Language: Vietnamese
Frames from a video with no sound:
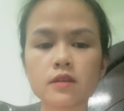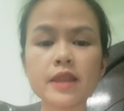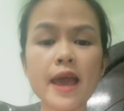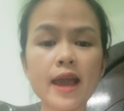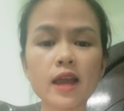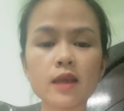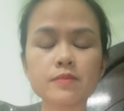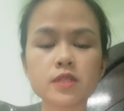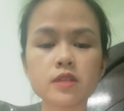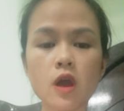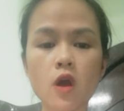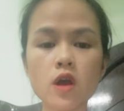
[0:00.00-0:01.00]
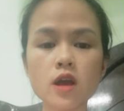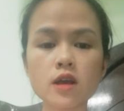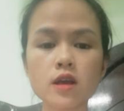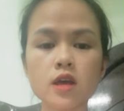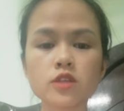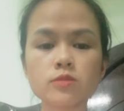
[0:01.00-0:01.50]
đang làm gì đó ha
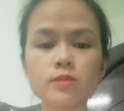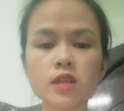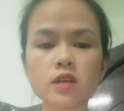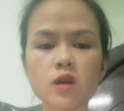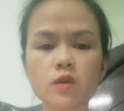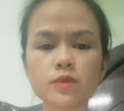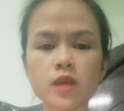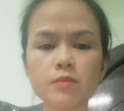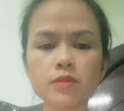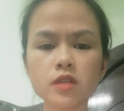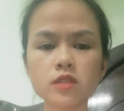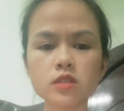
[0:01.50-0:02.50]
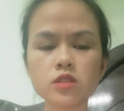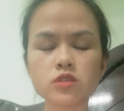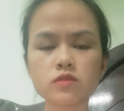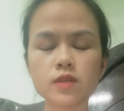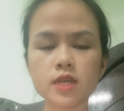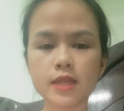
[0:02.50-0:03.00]
chúng ta lại còn thêm nâng
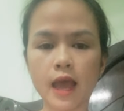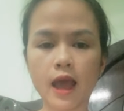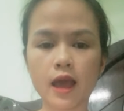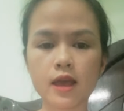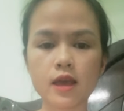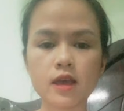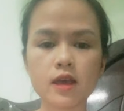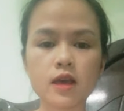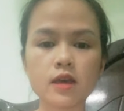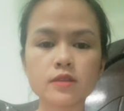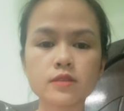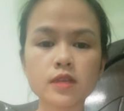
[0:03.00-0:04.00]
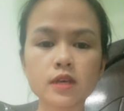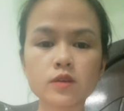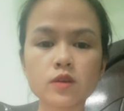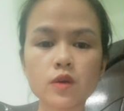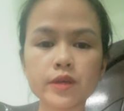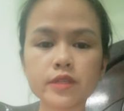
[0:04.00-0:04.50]
chúng nghi tả ta
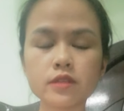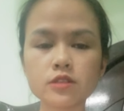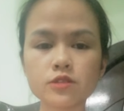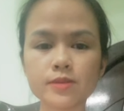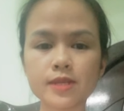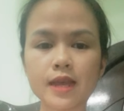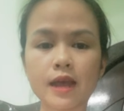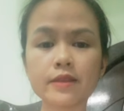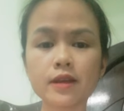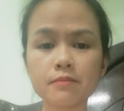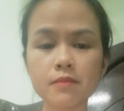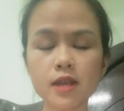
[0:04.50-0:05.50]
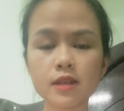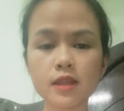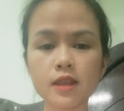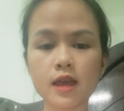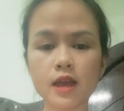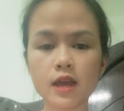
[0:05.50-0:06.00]
cô nâng chúng nghi tả nhấn mạnh
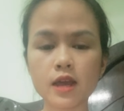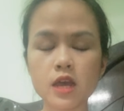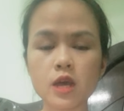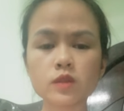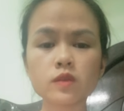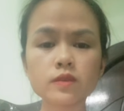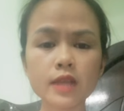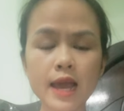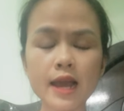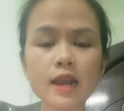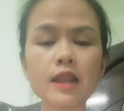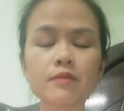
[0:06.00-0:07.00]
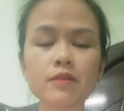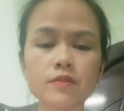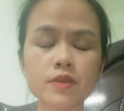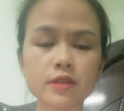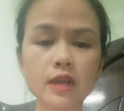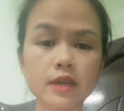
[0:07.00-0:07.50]
lên là tôi đang làm cái
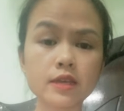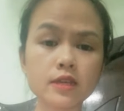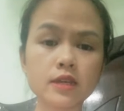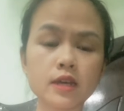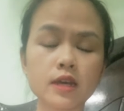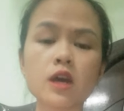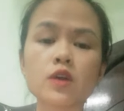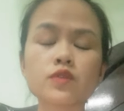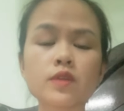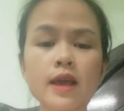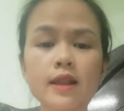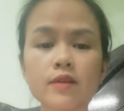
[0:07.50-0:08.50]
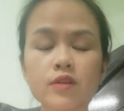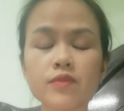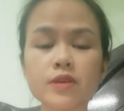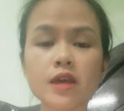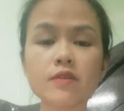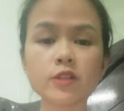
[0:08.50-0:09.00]
việc đấy ha tôi đang làm cái
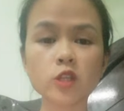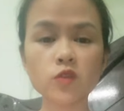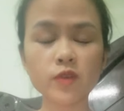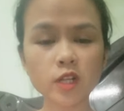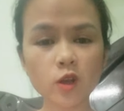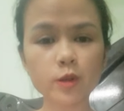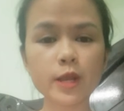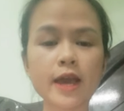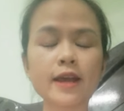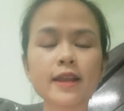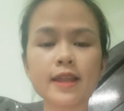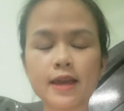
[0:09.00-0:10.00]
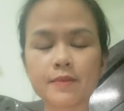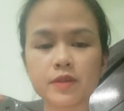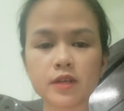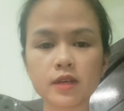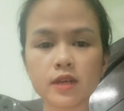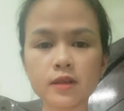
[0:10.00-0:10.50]
việc đấy và tôi vẫn còn đang làm nữa
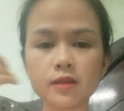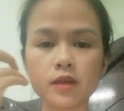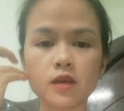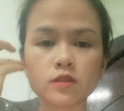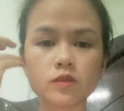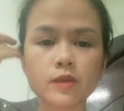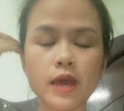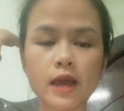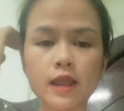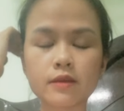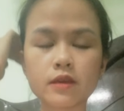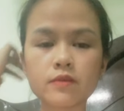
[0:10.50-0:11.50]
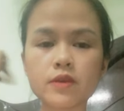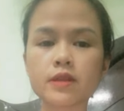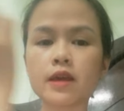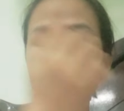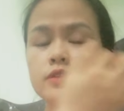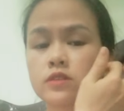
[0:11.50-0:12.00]
ha tôi đang làm cái việc
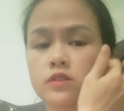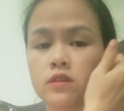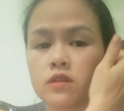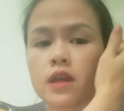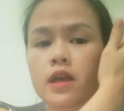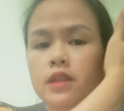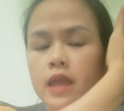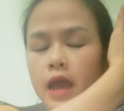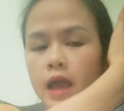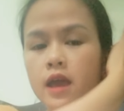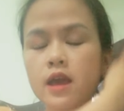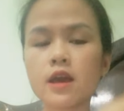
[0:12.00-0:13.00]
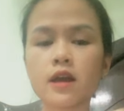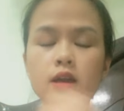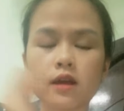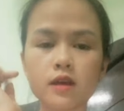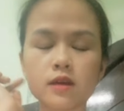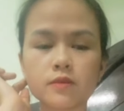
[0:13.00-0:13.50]
đấy trước đây đã
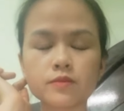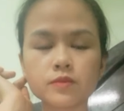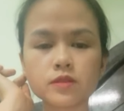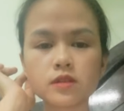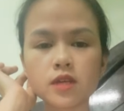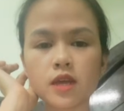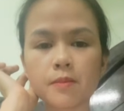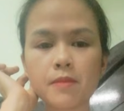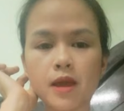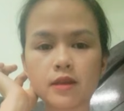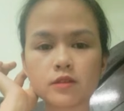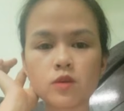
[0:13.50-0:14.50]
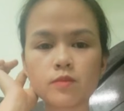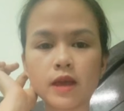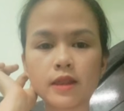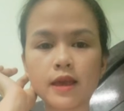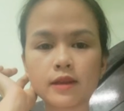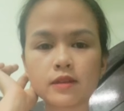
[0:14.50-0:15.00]
uh, trước khi gặp bạn là tôi cũng
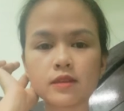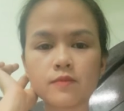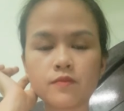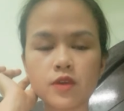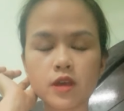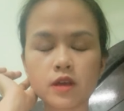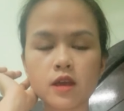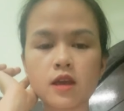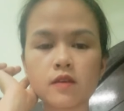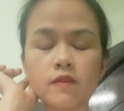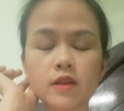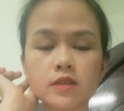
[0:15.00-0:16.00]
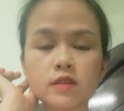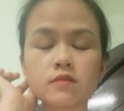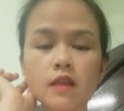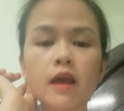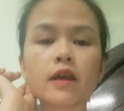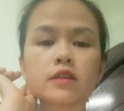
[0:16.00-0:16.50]
đã đang đi tìm việc và hiện
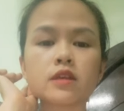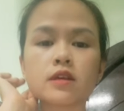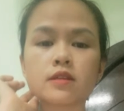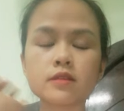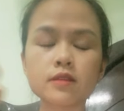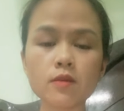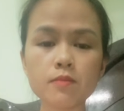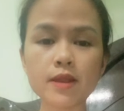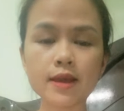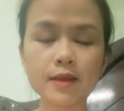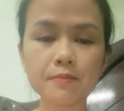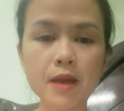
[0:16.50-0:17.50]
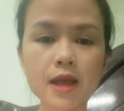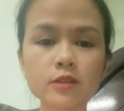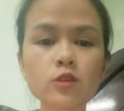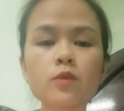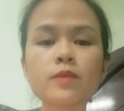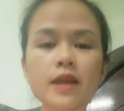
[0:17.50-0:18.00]
tại thì lúc mà đang gặp bạn
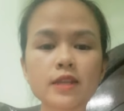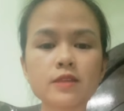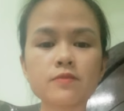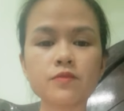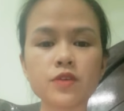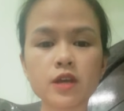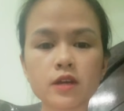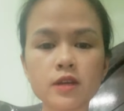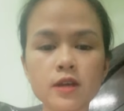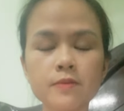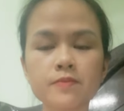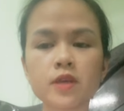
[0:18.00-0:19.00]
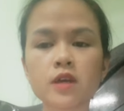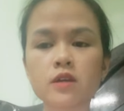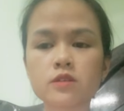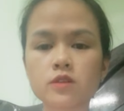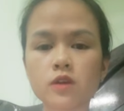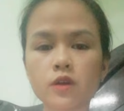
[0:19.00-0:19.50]
tôi cũng đang đi tìm việc ha
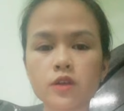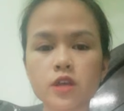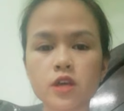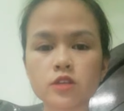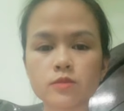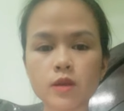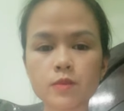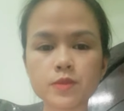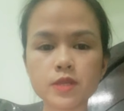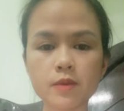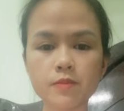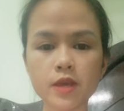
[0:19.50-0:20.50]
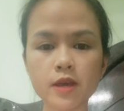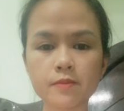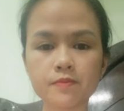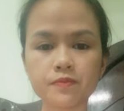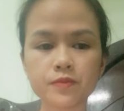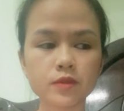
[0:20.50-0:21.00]
rồi chúng ta cùng xem nha
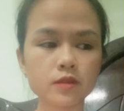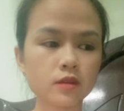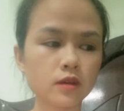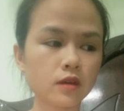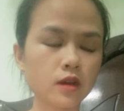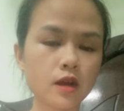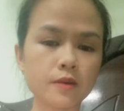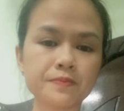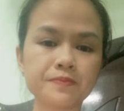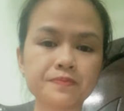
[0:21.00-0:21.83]
à.